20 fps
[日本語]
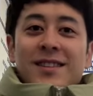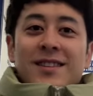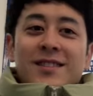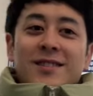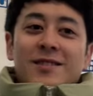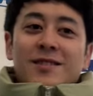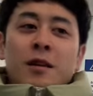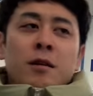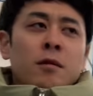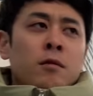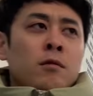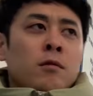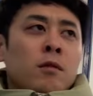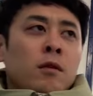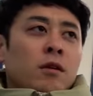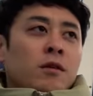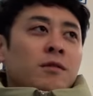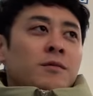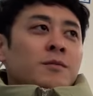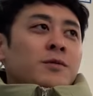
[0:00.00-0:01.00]
そしたら
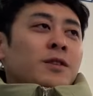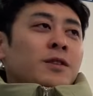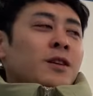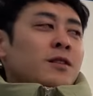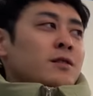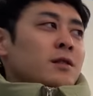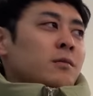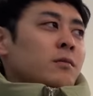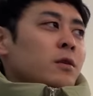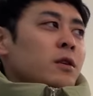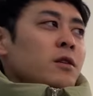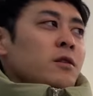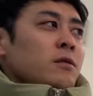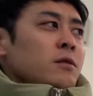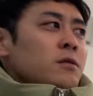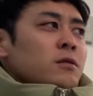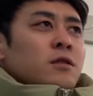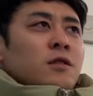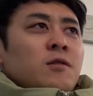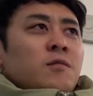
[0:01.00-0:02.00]
店員さんも「え
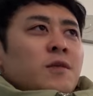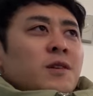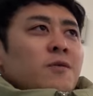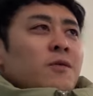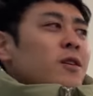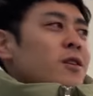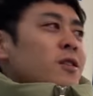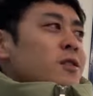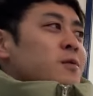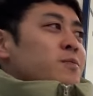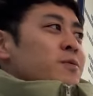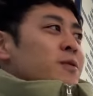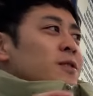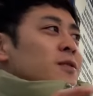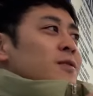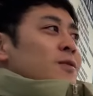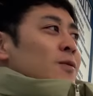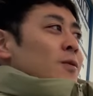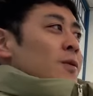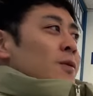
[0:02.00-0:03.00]
え君は
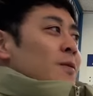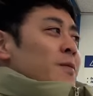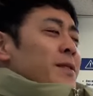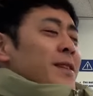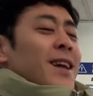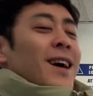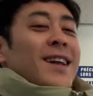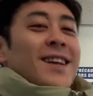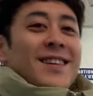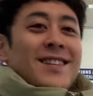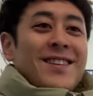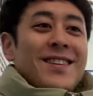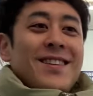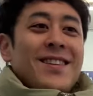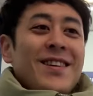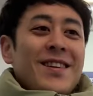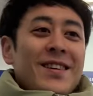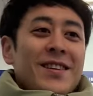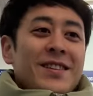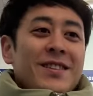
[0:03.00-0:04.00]
エスプレッソ」みたいな
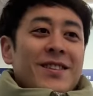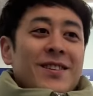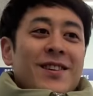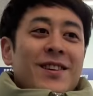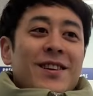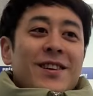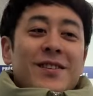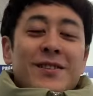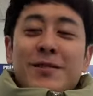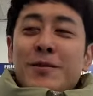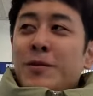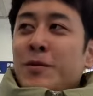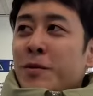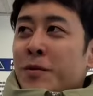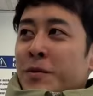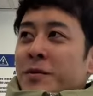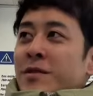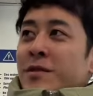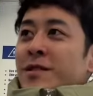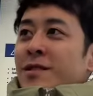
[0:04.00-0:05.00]
そしたらそ
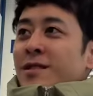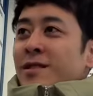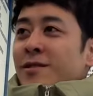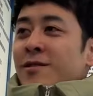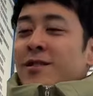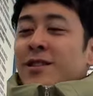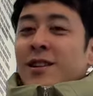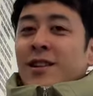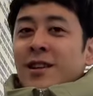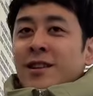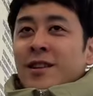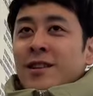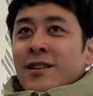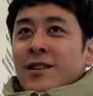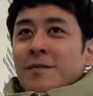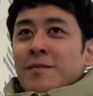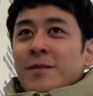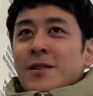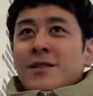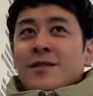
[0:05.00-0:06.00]
の作ってた
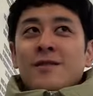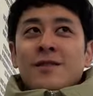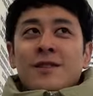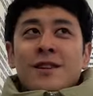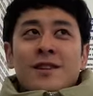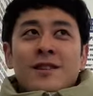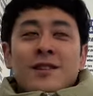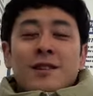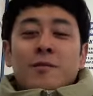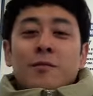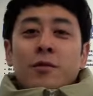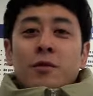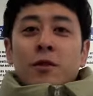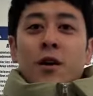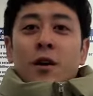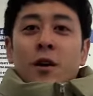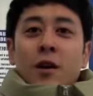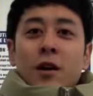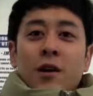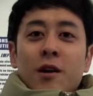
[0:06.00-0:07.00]
別の店員さんも「あ
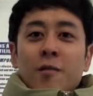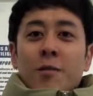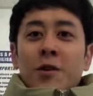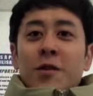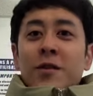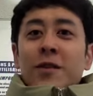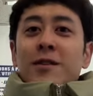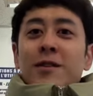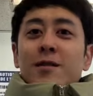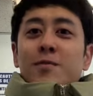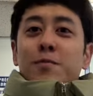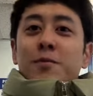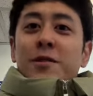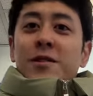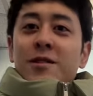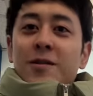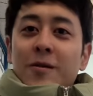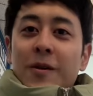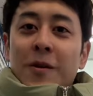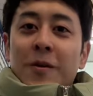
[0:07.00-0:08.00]
れ君は
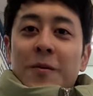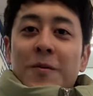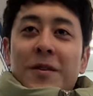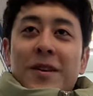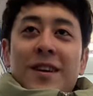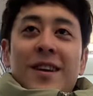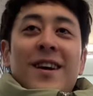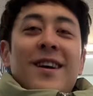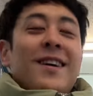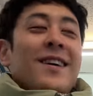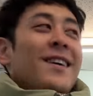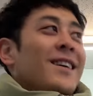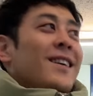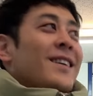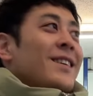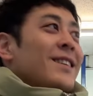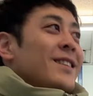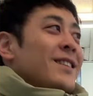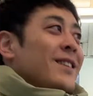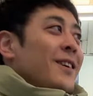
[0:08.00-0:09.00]
エスプレッソだよ」みたいな「
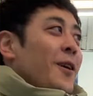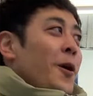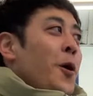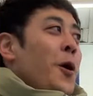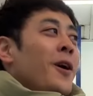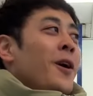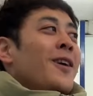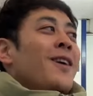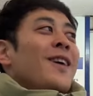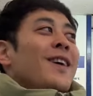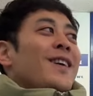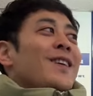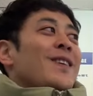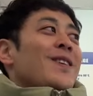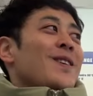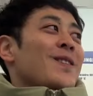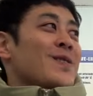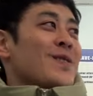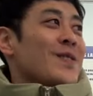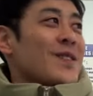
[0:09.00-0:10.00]
あ
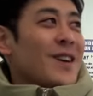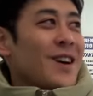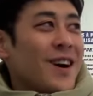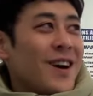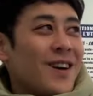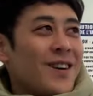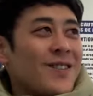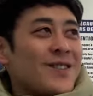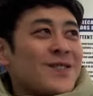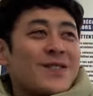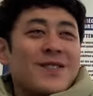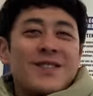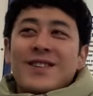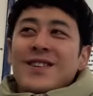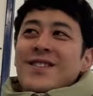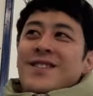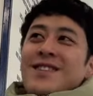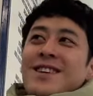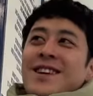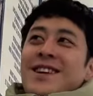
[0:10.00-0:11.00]
あ、oh,
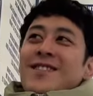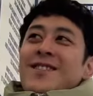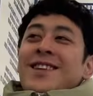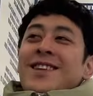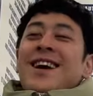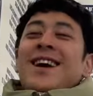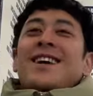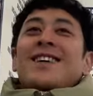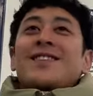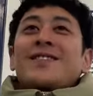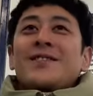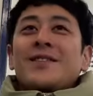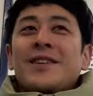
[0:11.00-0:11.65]
sorry」みたいな